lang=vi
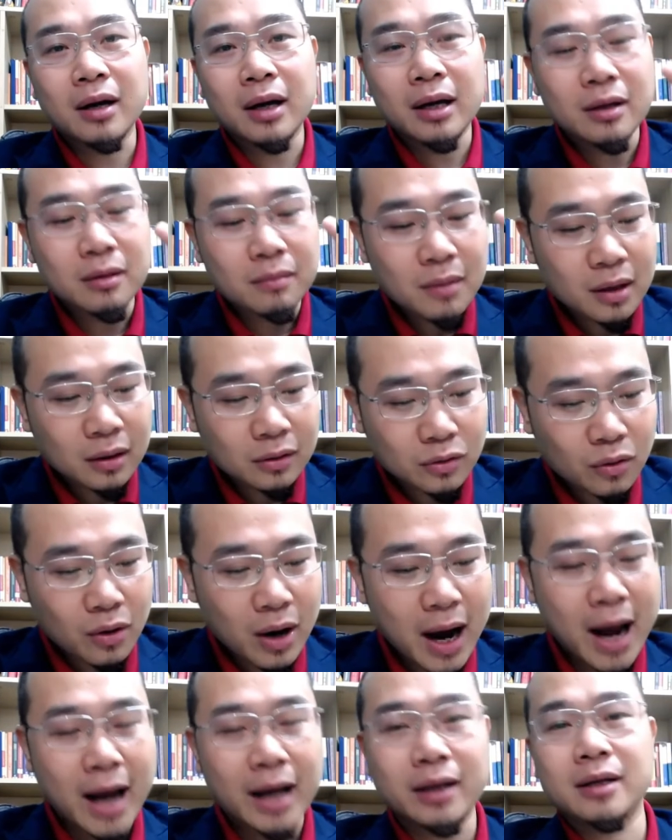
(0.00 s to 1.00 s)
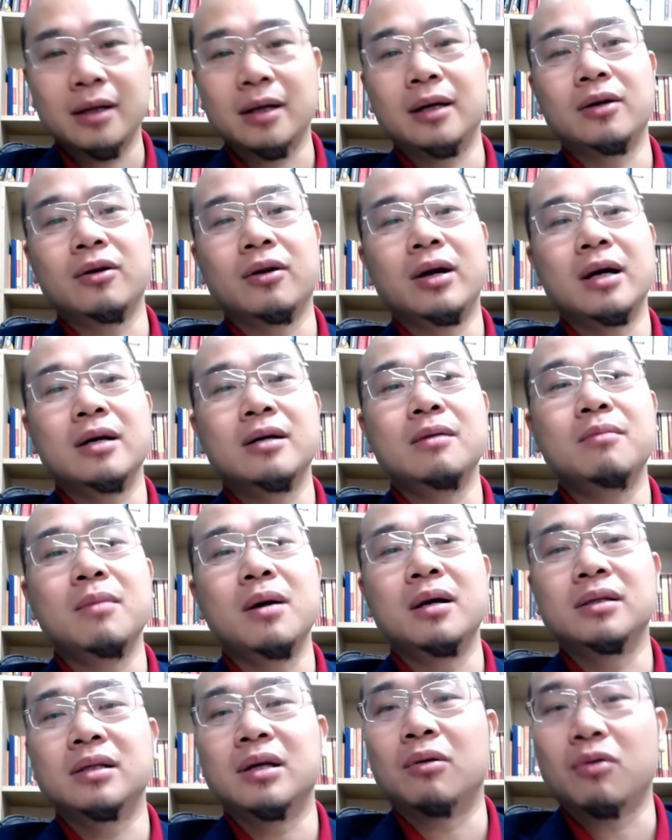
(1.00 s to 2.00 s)
cái ước mơ số hai nữa đó là ước
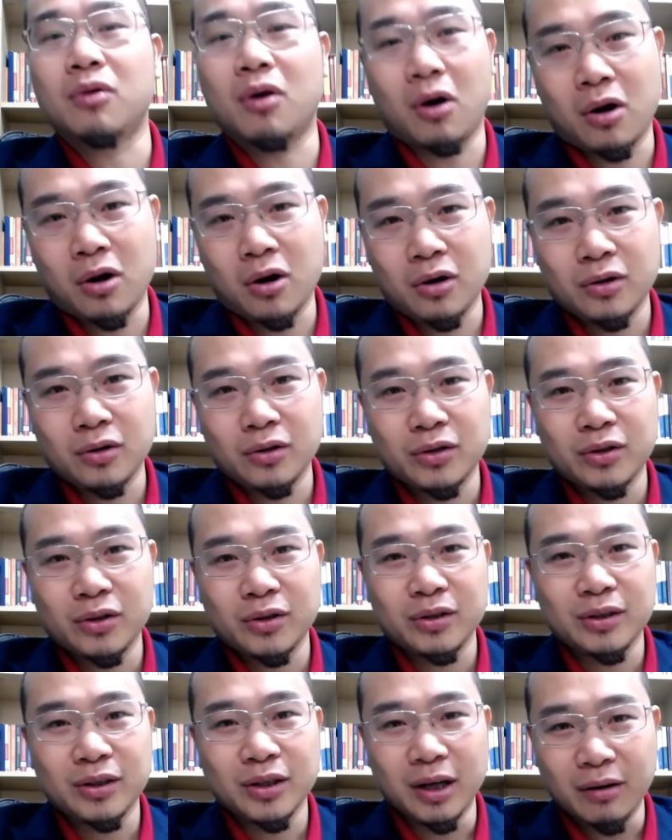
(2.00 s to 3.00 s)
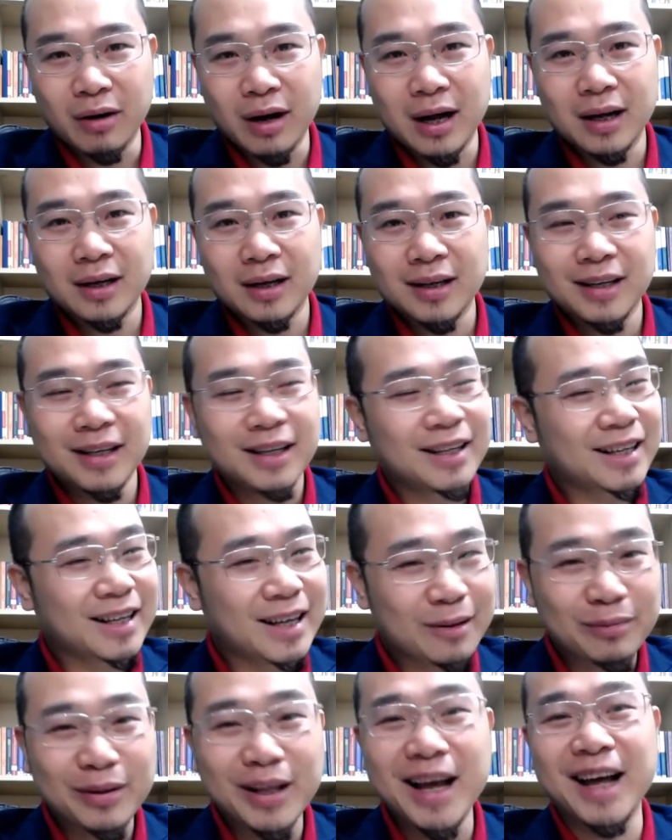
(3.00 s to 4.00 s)
mơ giàu có. Đúng không ạ?
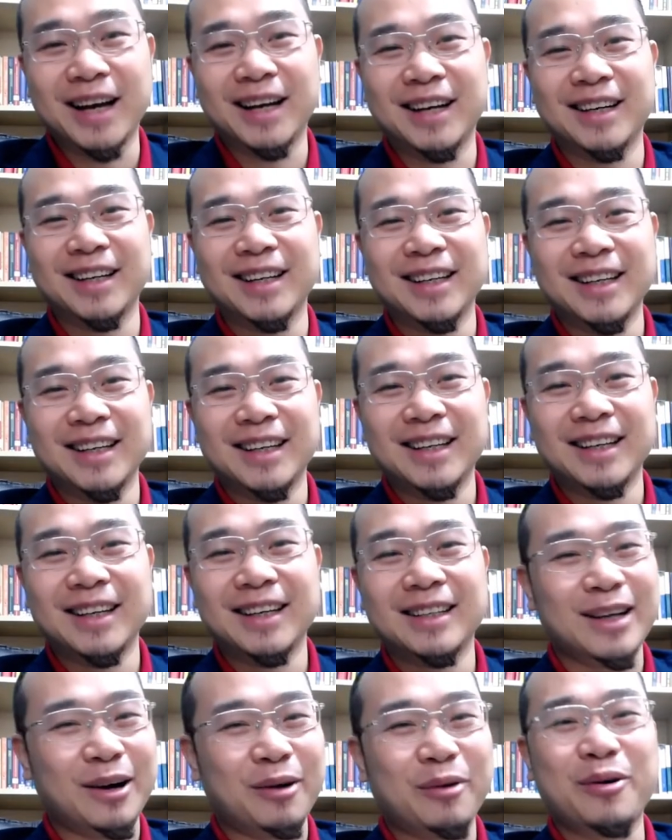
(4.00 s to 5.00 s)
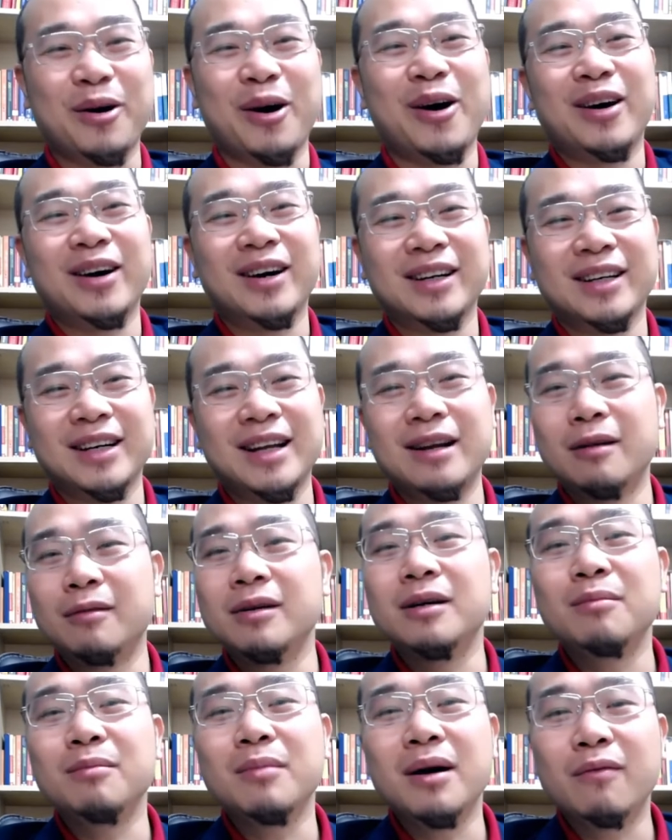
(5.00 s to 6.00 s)
Kiếm tiền, giàu có, đấy là
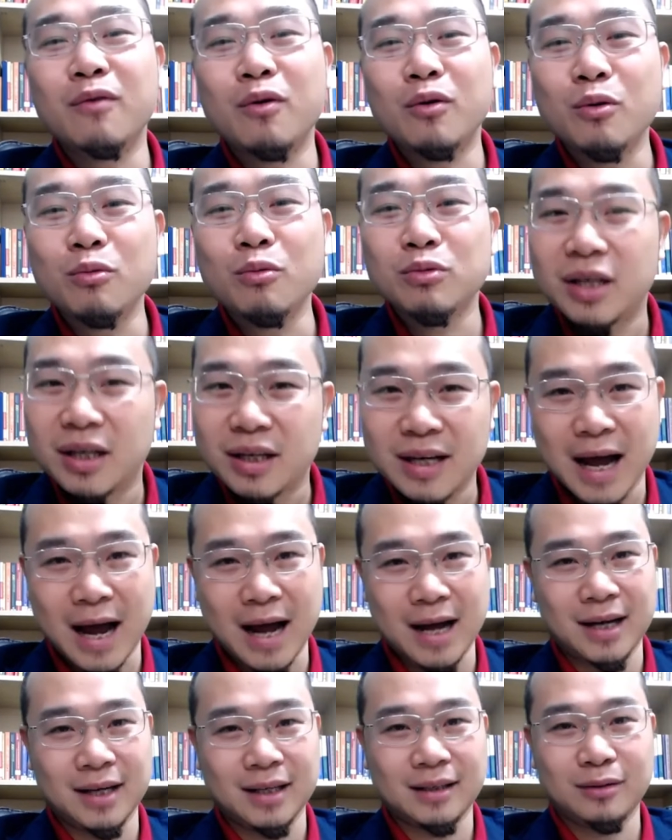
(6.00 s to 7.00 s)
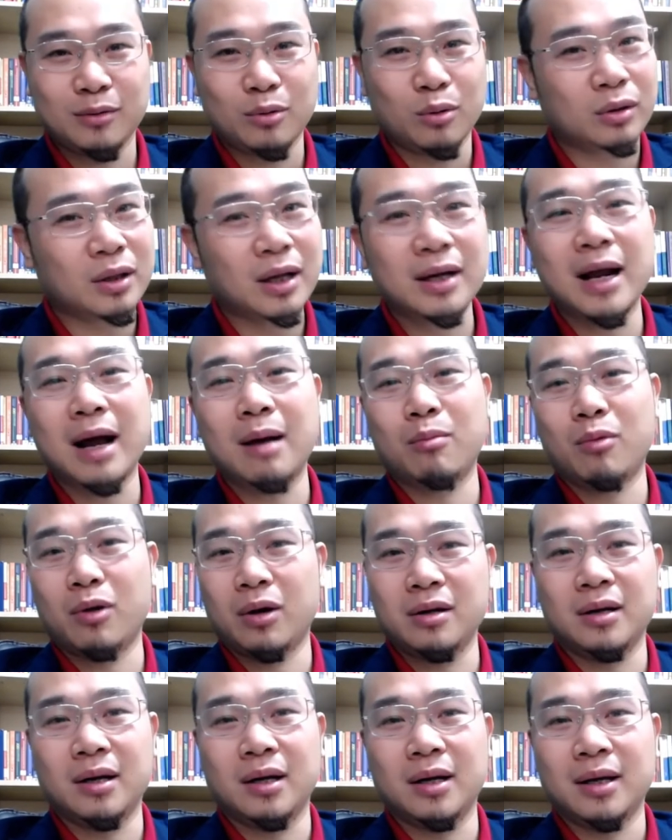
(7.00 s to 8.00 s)
ước mơ vô cùng chính đáng của tất cả mọi
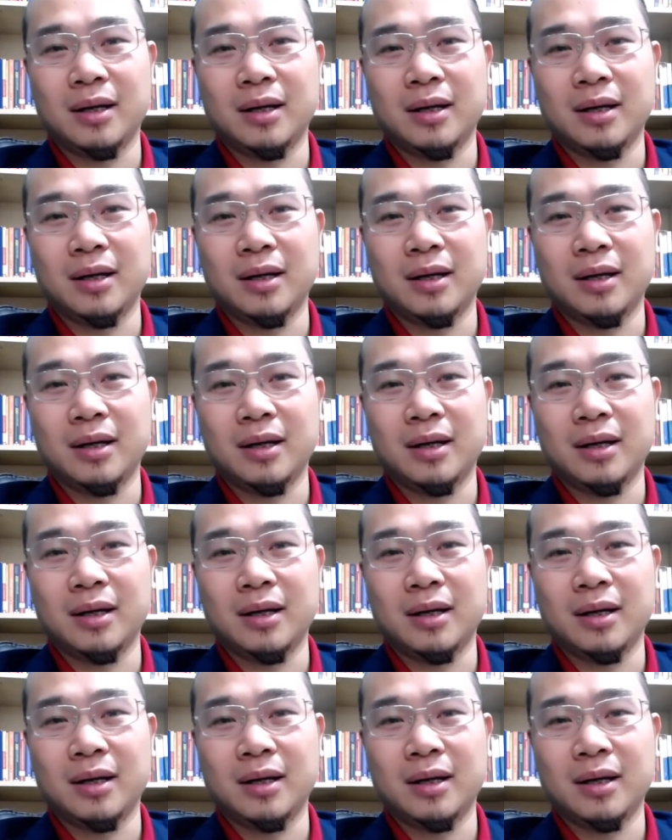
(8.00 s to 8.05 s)
người.